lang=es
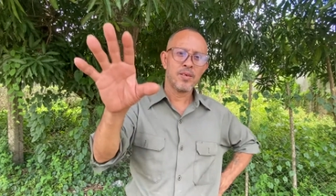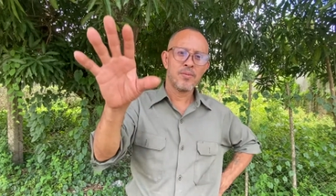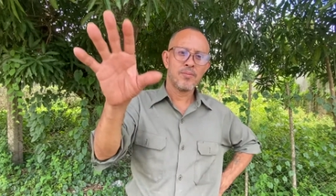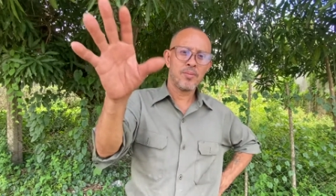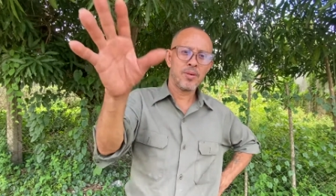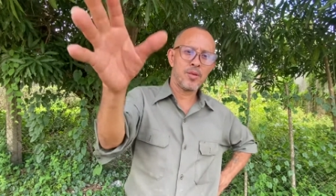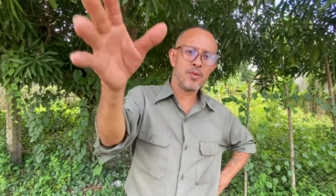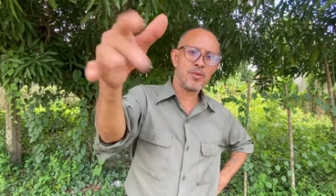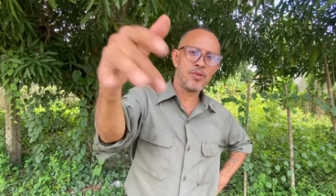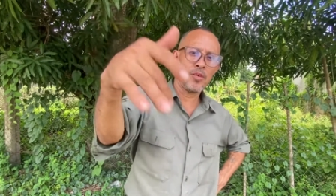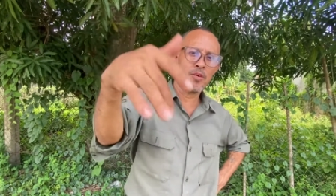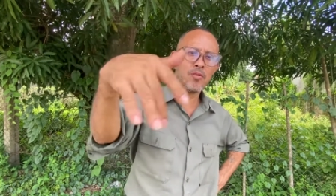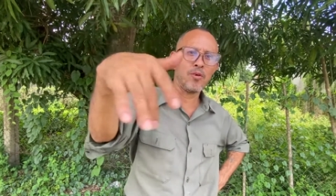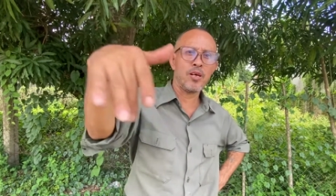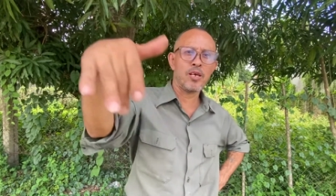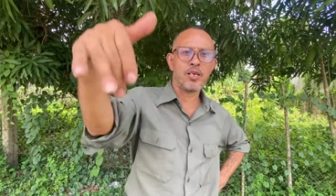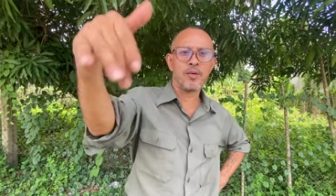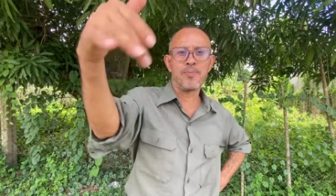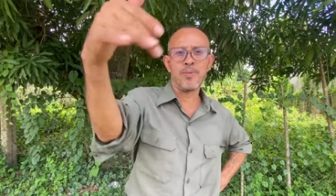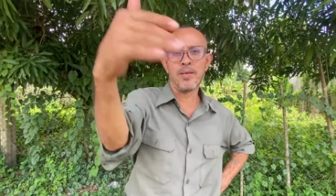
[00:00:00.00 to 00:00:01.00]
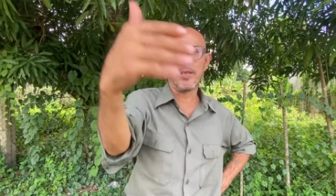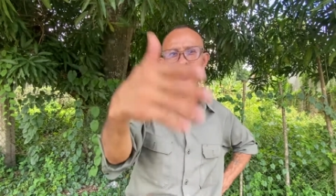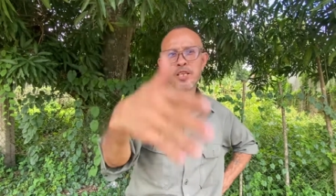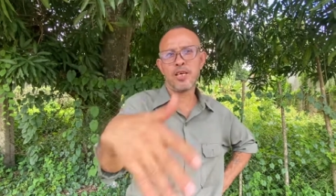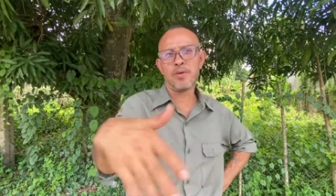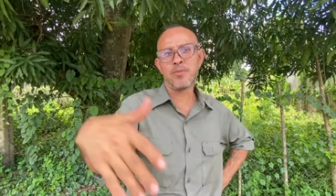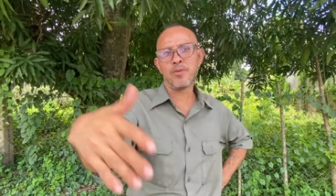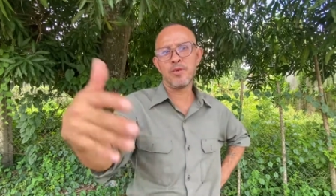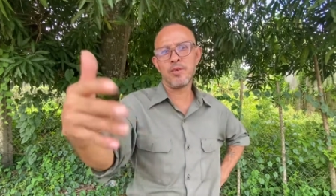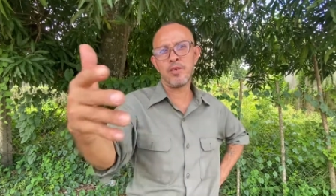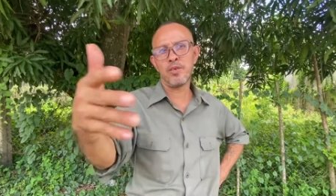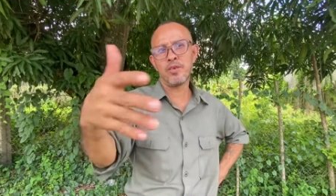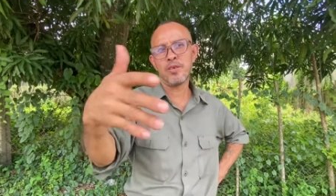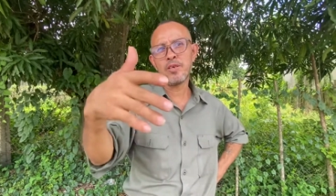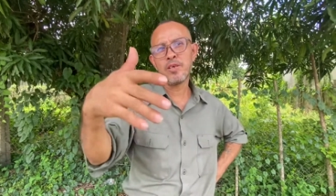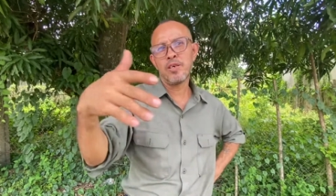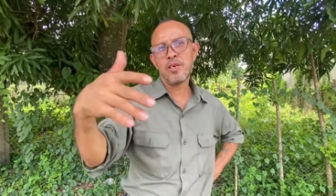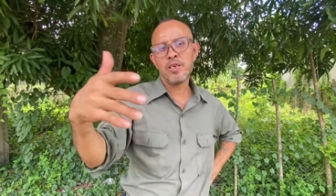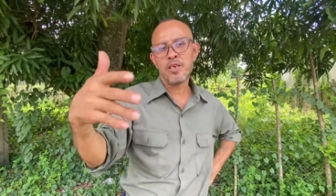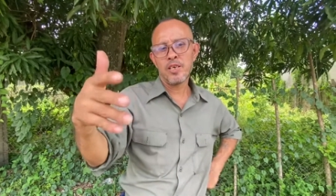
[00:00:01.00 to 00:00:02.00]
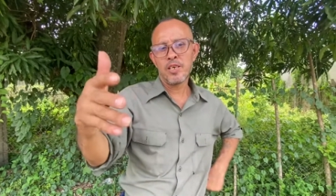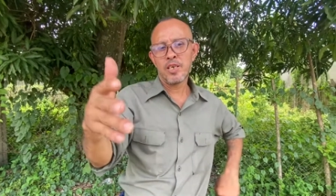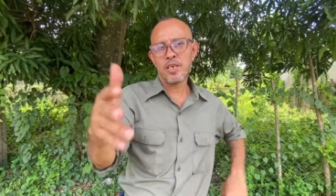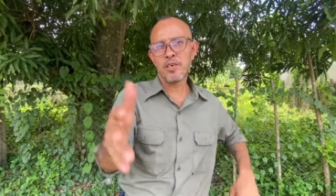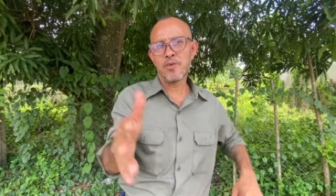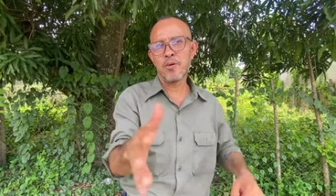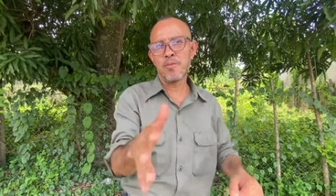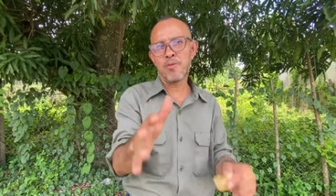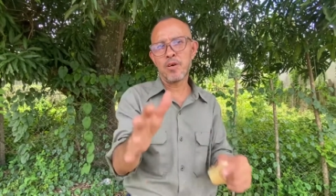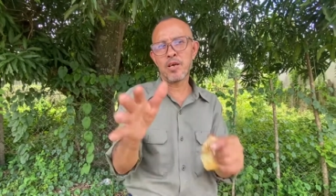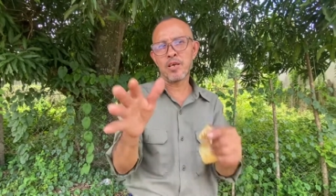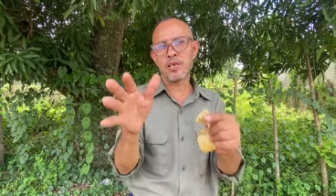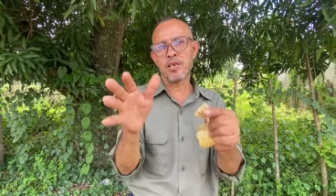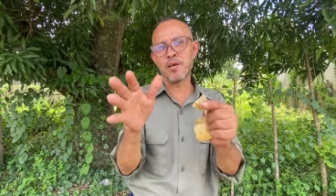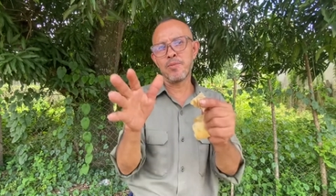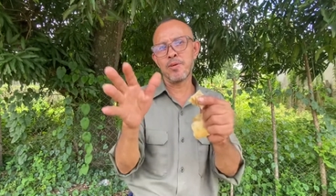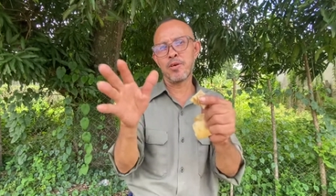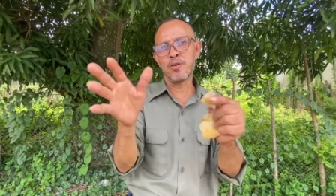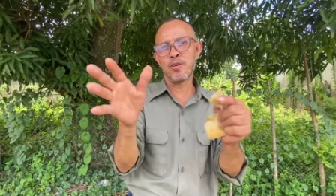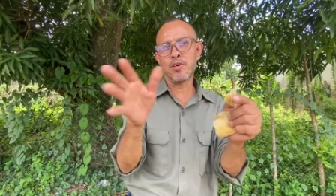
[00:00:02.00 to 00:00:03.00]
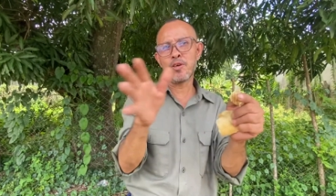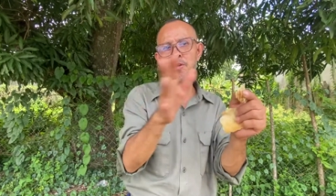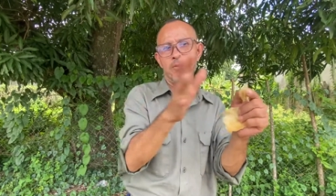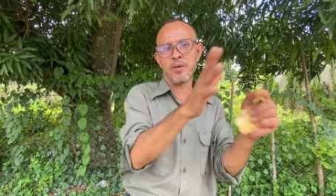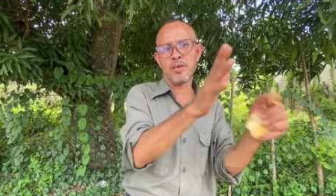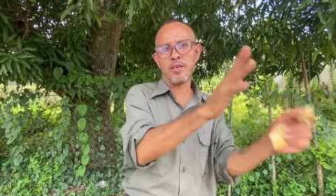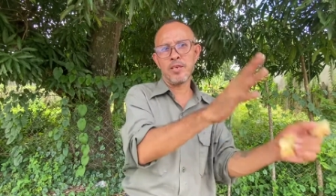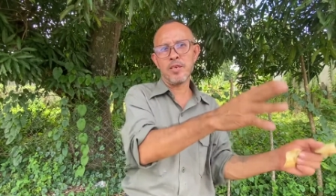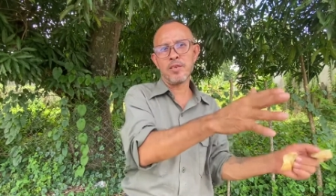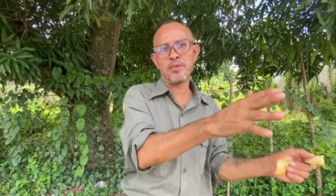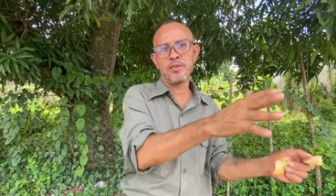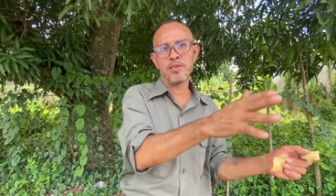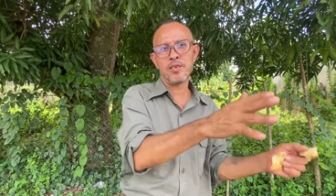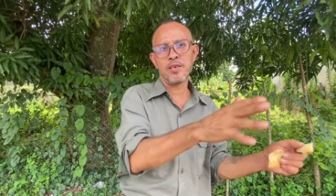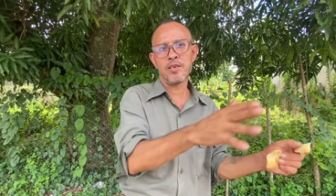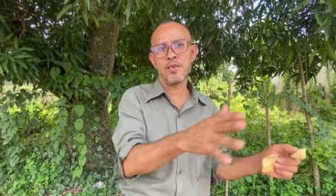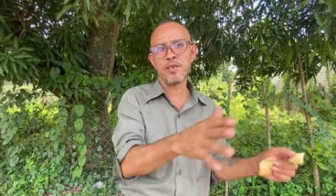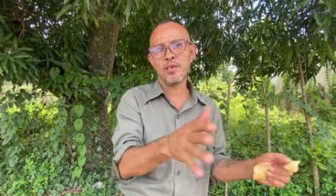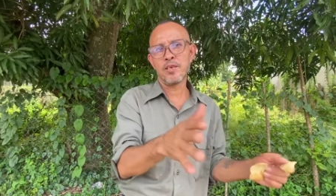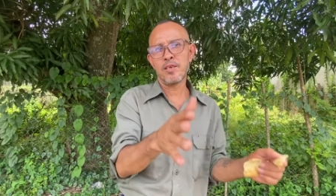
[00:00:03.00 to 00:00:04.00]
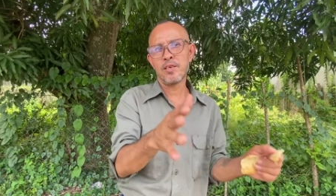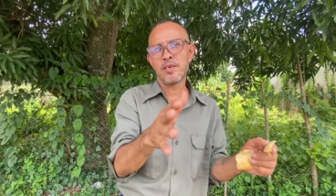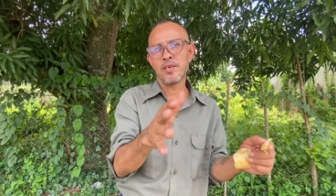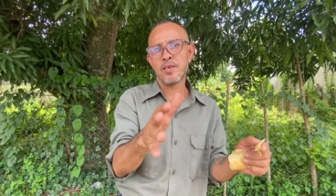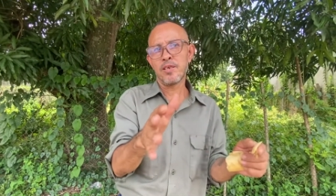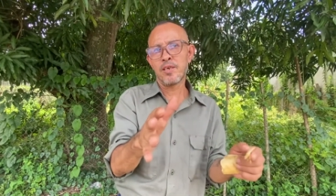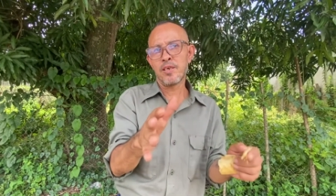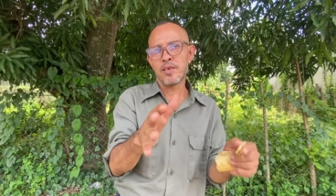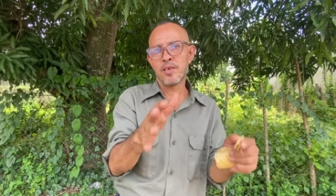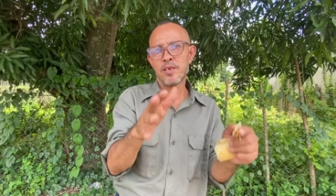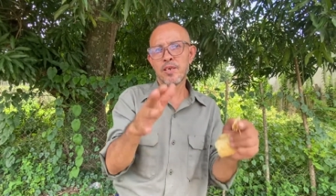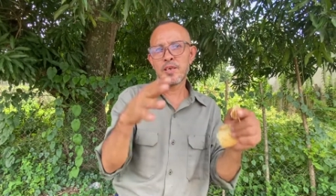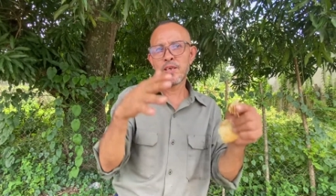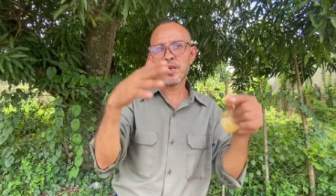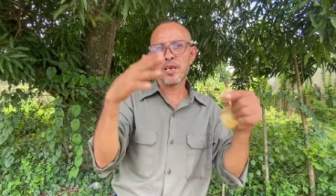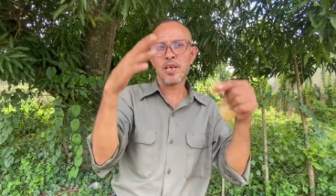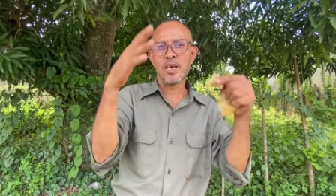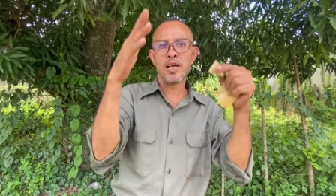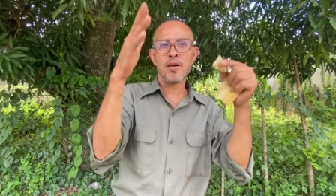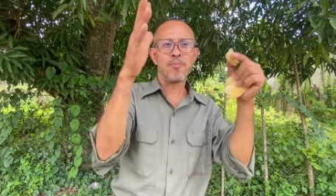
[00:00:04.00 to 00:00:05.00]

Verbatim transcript: Pero si nos arrepentimos y, vamos al camino de la obediencia, a las